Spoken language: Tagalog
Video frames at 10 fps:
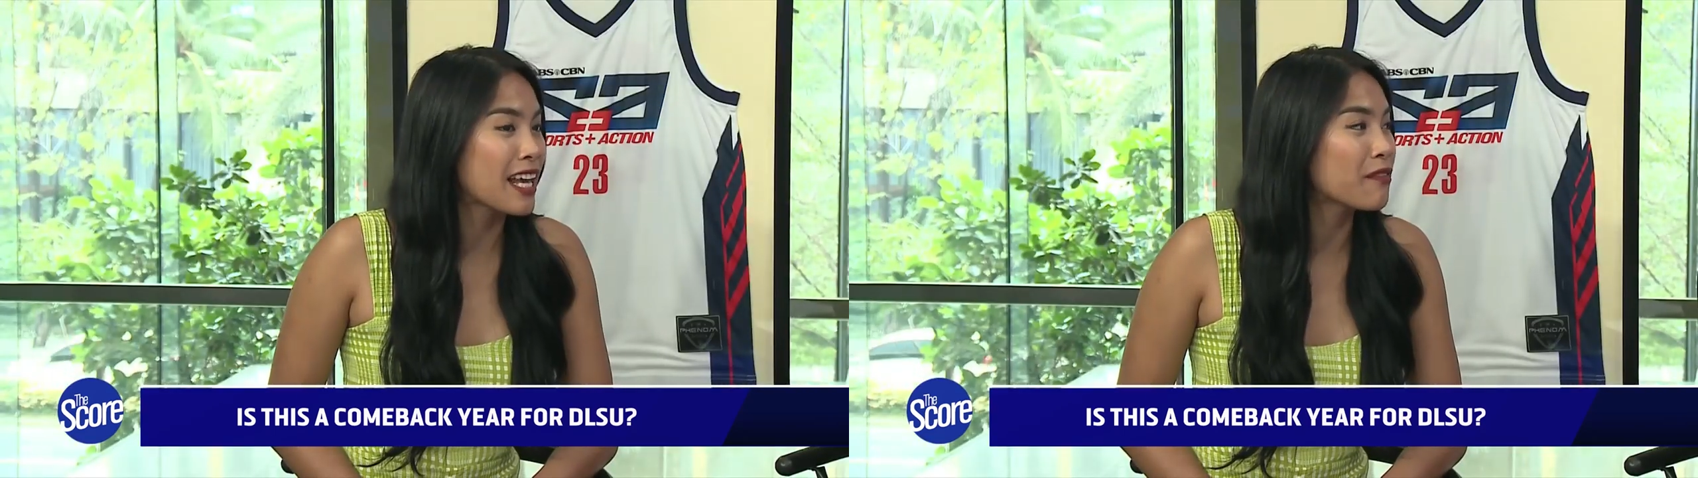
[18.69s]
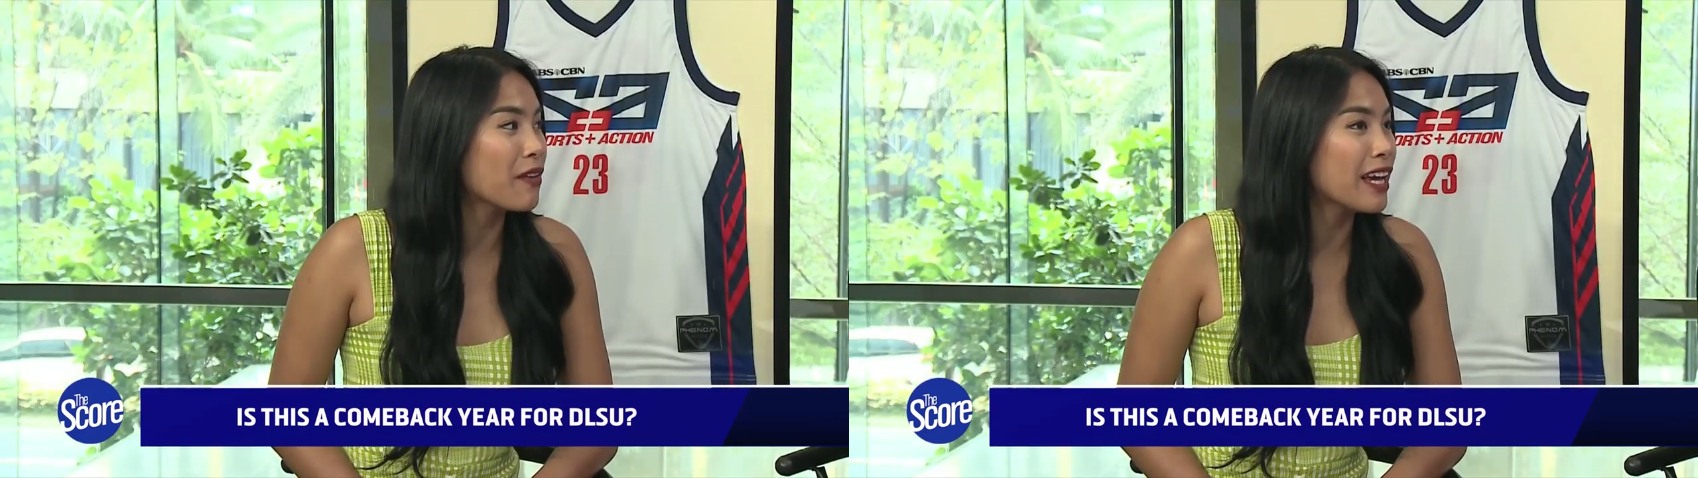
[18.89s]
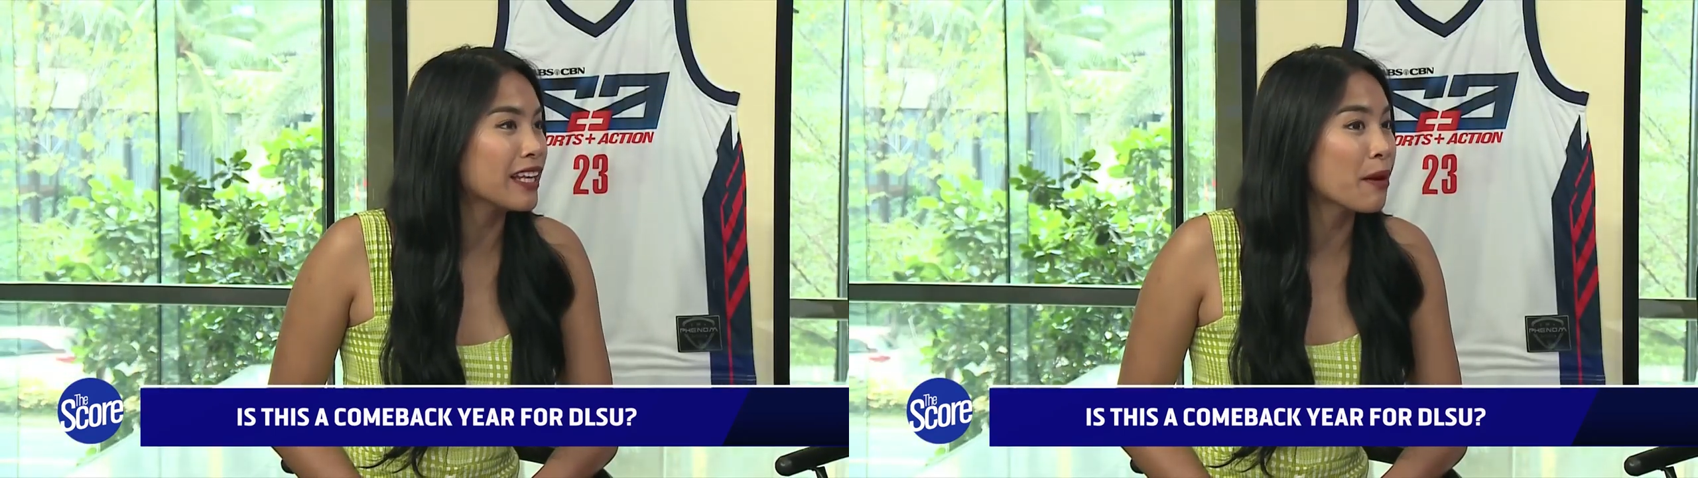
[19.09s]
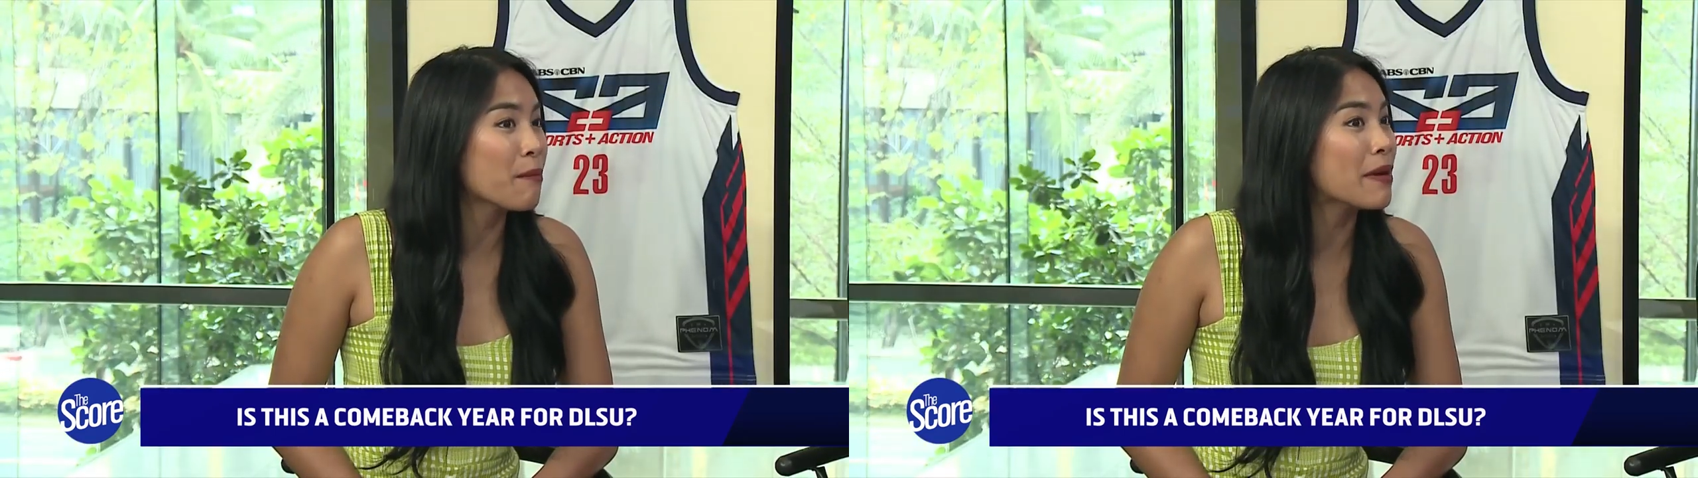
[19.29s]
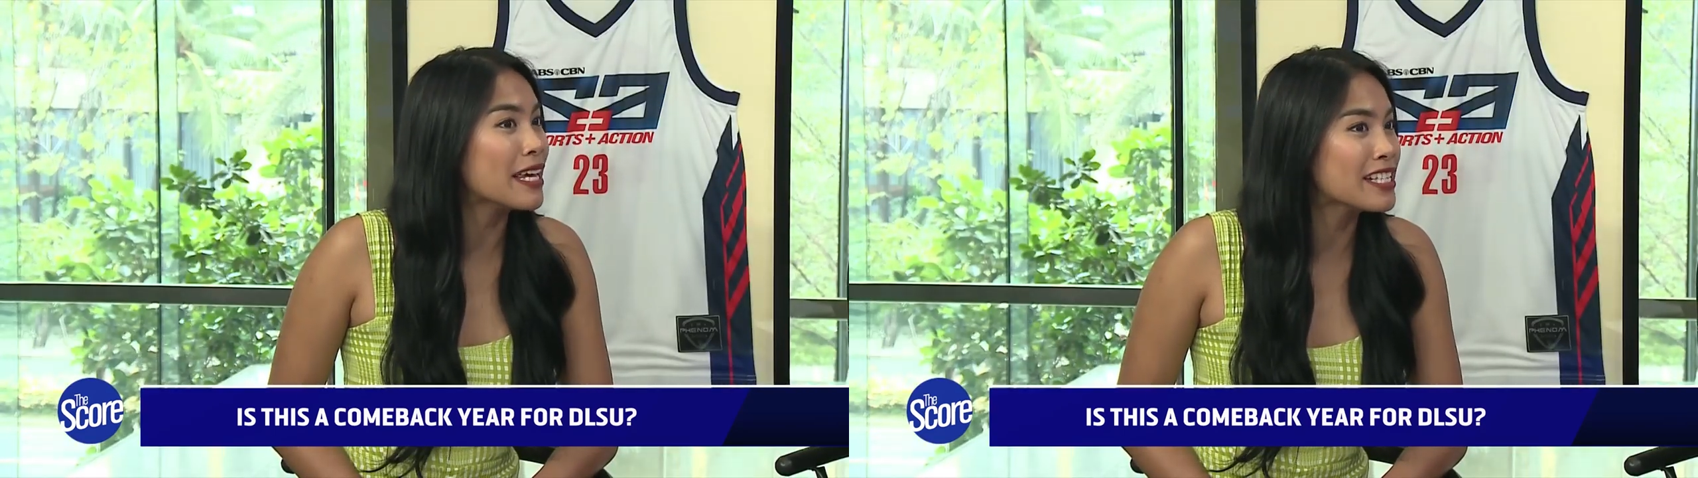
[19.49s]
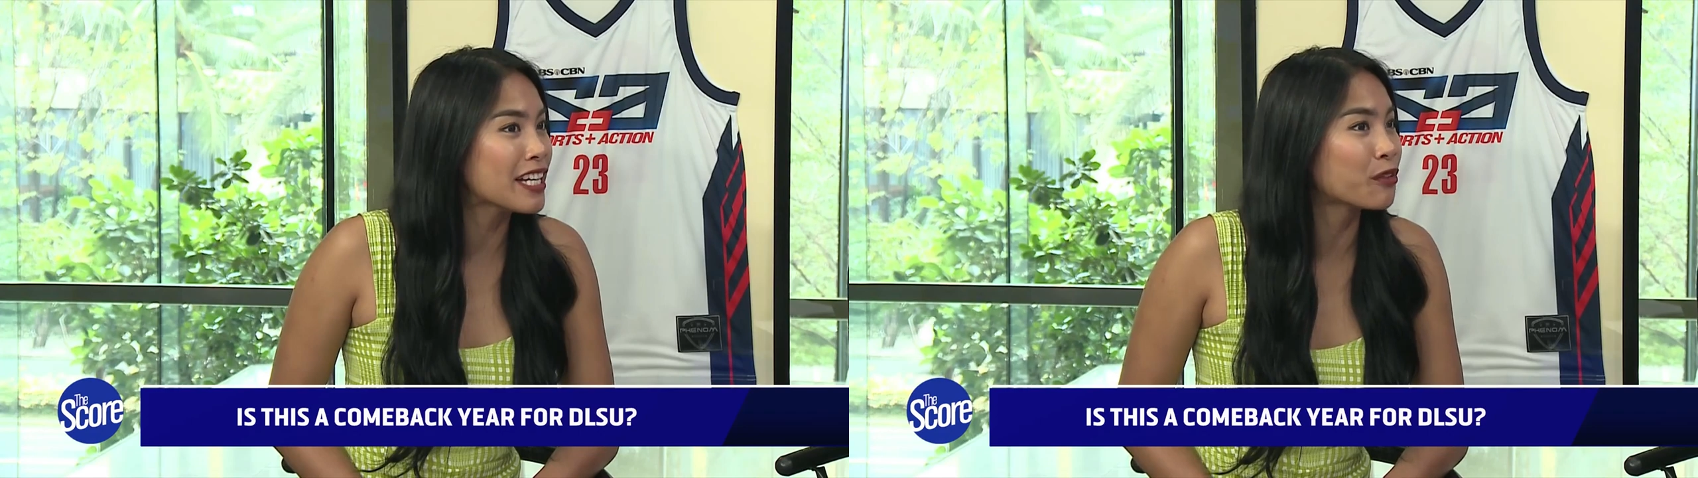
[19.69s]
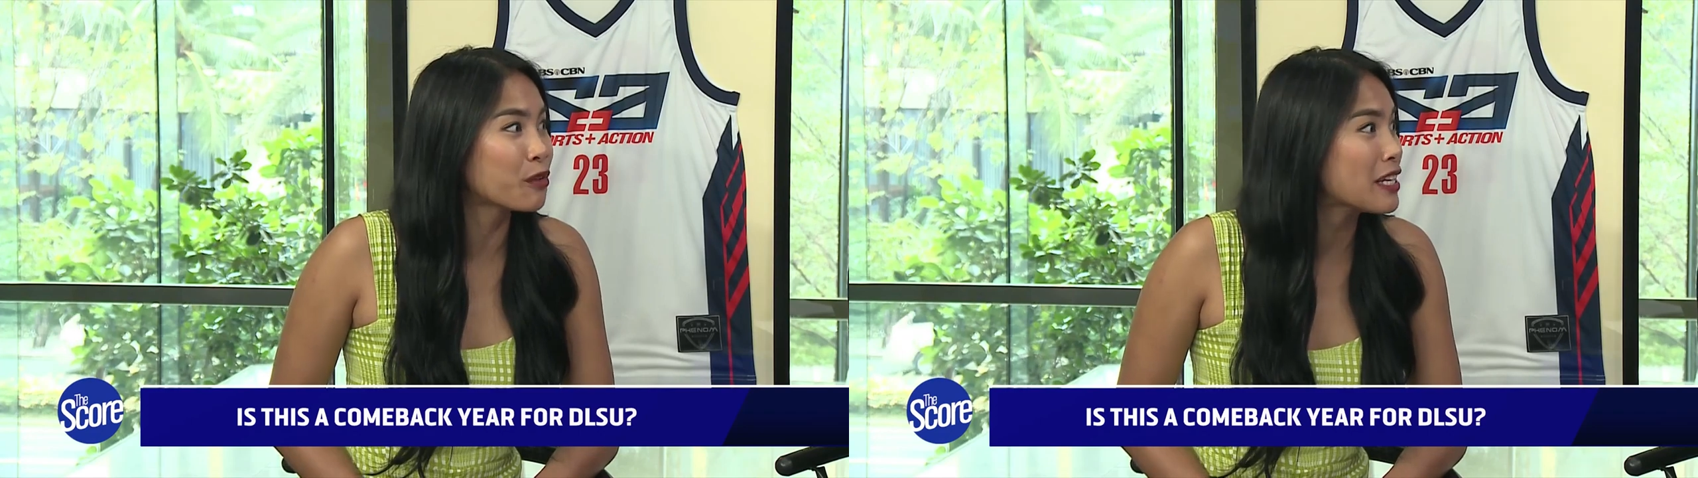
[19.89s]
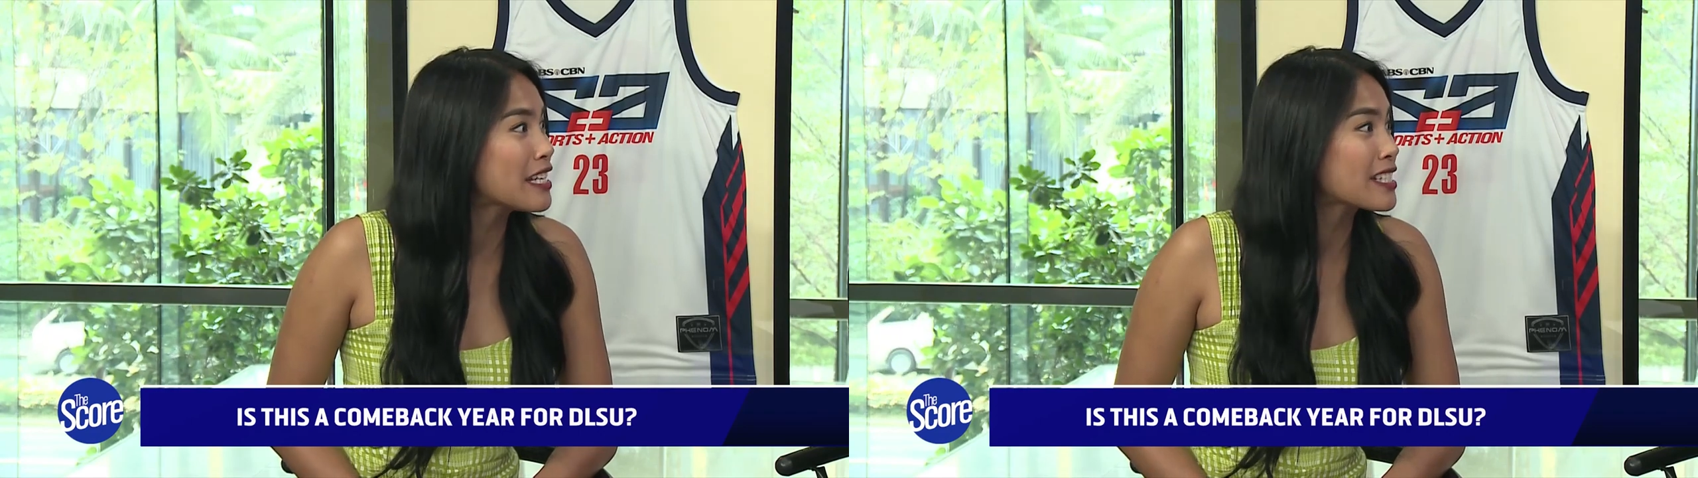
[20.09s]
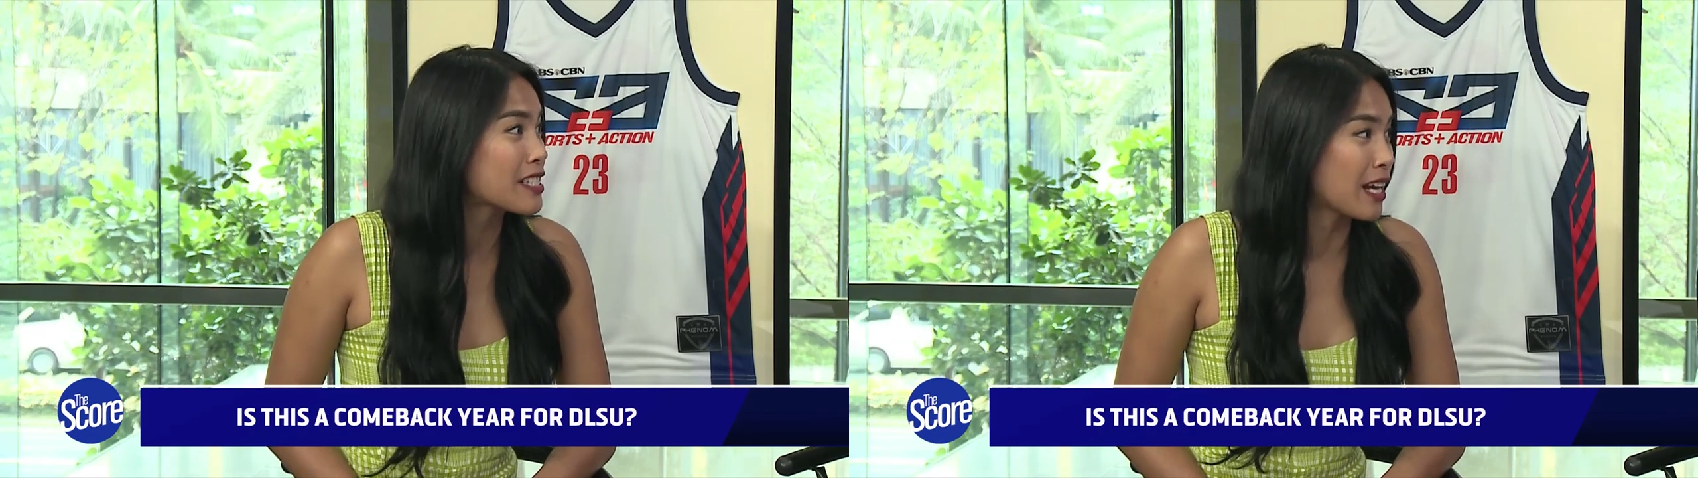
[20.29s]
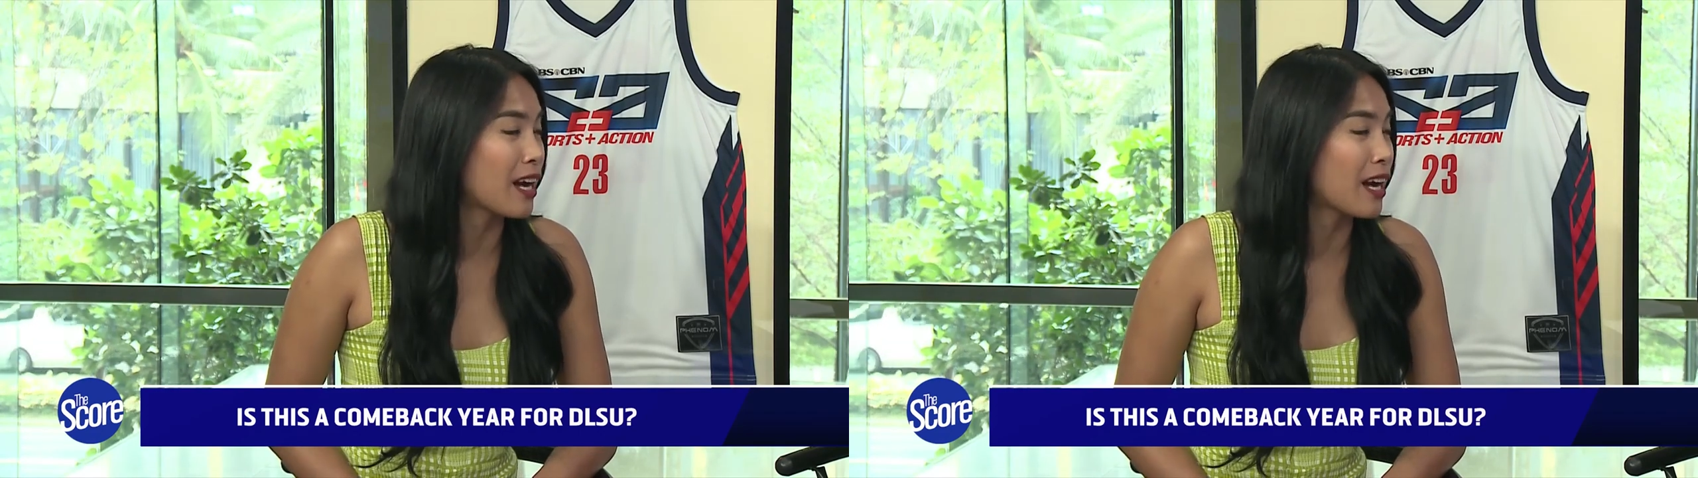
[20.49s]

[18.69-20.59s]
They have eight amazing rookies,